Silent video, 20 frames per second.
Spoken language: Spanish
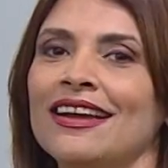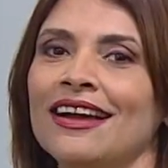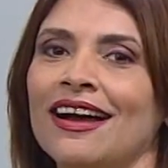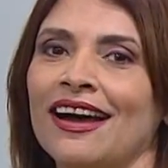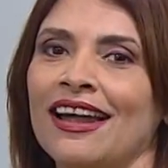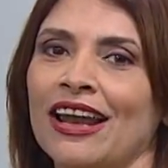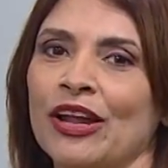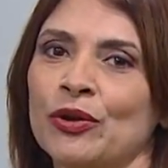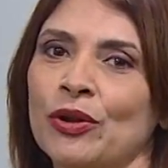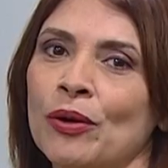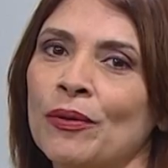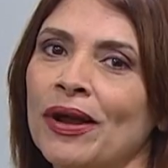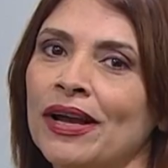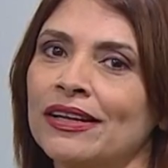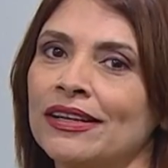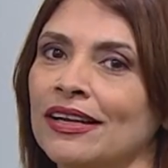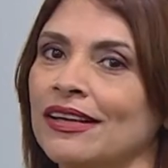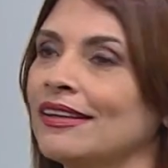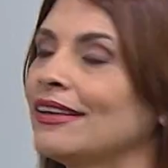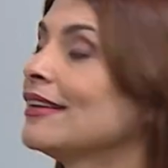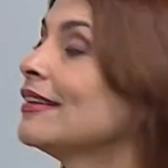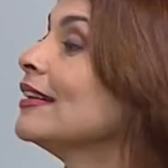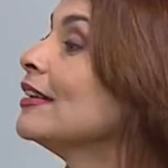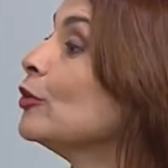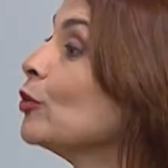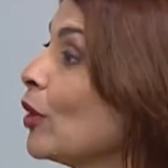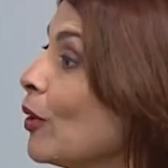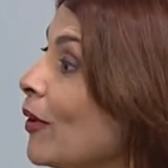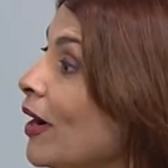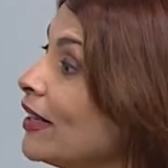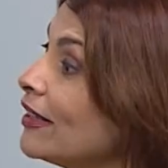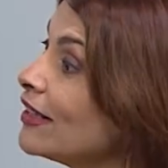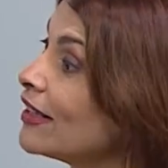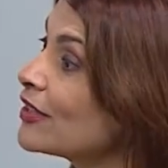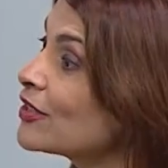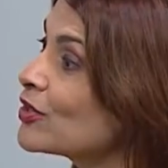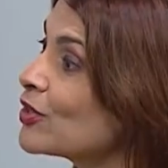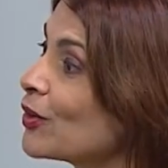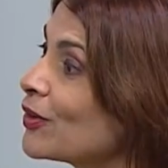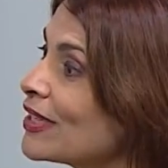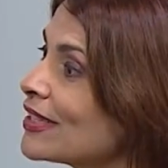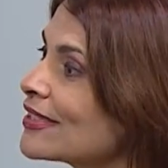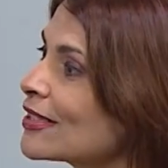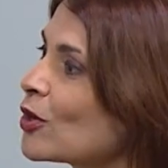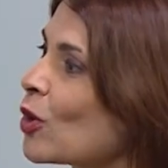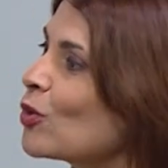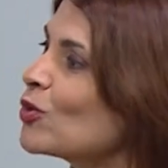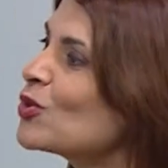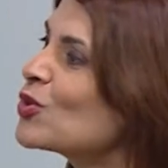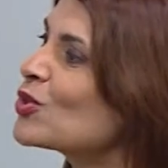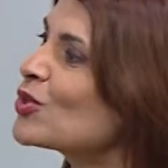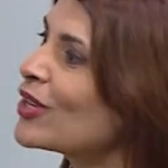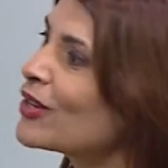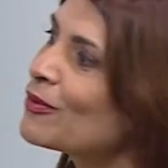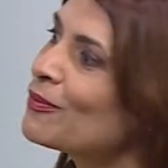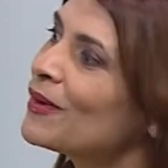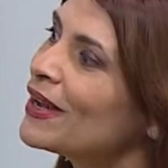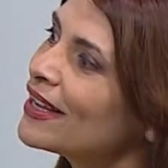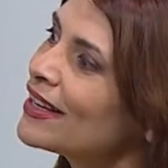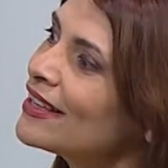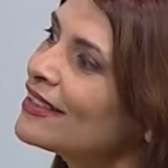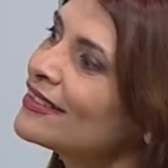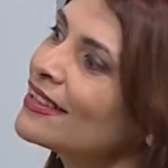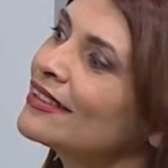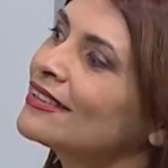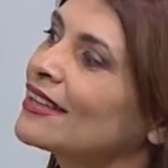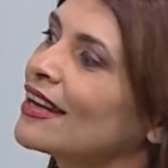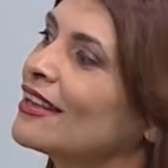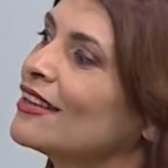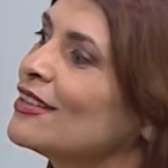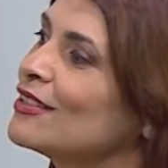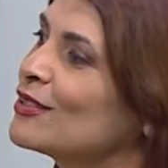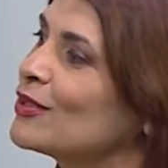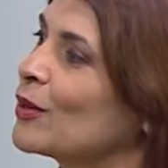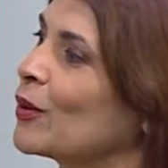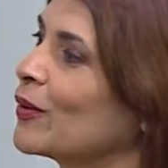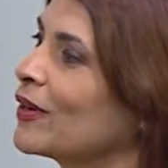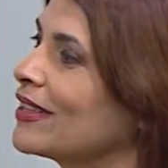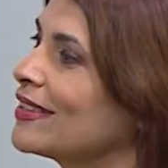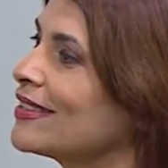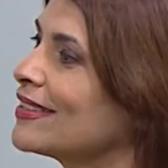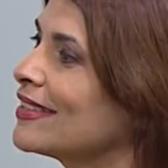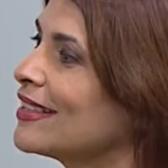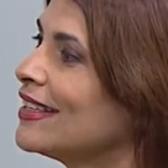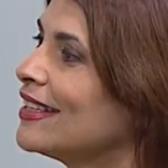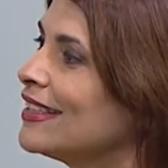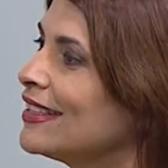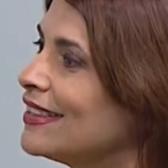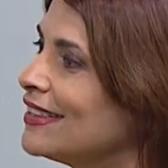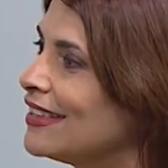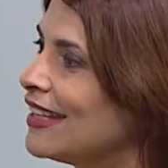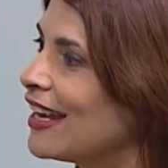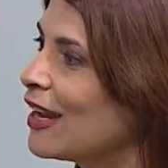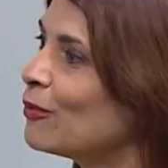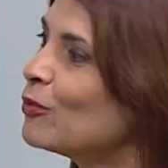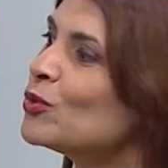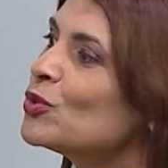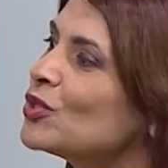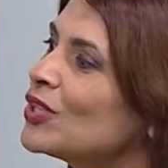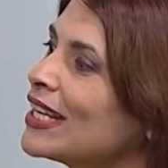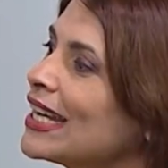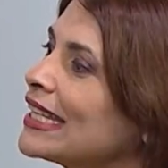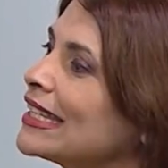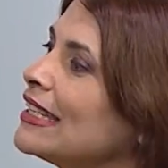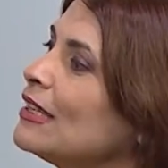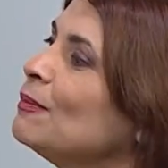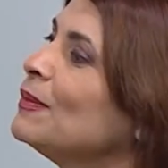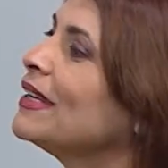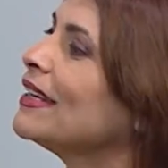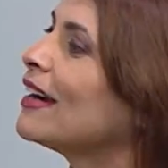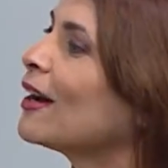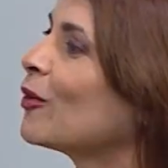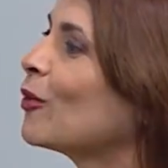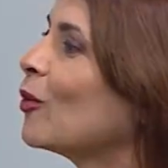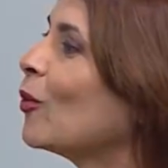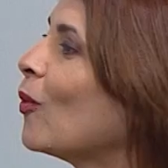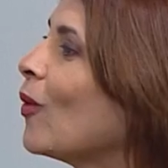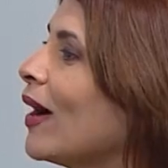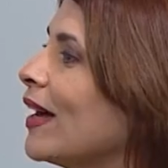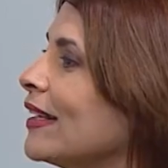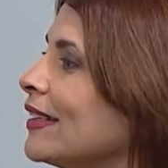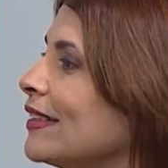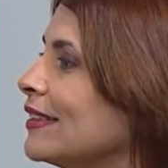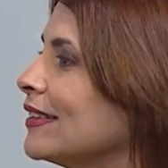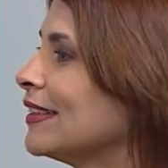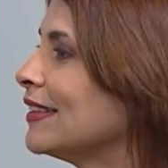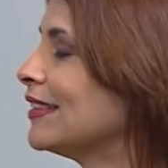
a las nuevas generaciones nuevas generaciones conservar estas tradiciones de la música típica cubana?